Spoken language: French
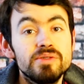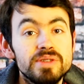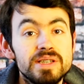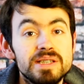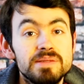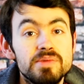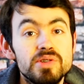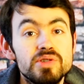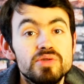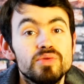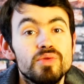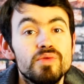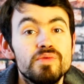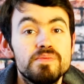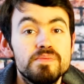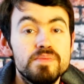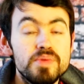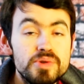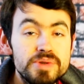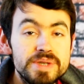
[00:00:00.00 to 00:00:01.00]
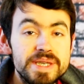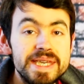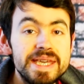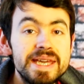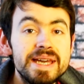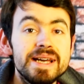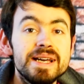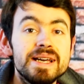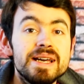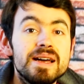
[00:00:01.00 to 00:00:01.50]
honnêtement je le trouve petit.
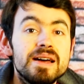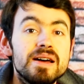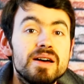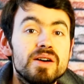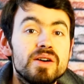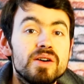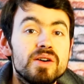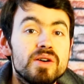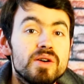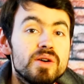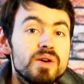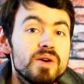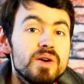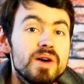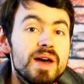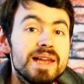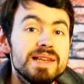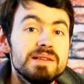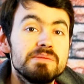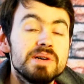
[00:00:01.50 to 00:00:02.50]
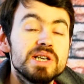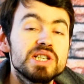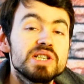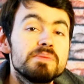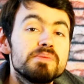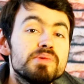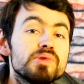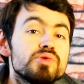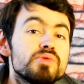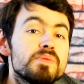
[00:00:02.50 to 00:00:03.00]
à l'image
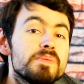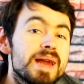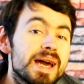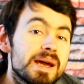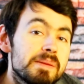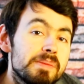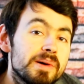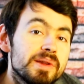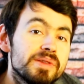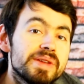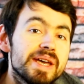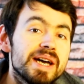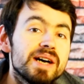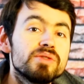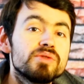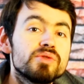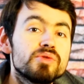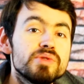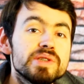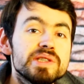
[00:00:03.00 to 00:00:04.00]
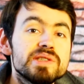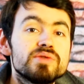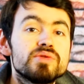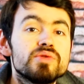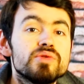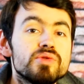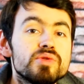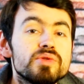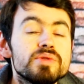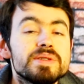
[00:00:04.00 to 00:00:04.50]
un peu du Black Panther de Queen
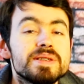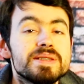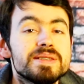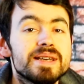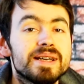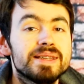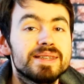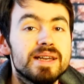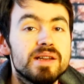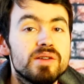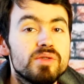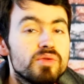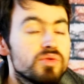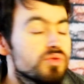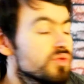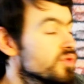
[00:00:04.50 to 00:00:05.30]
Studio, si certains l'ont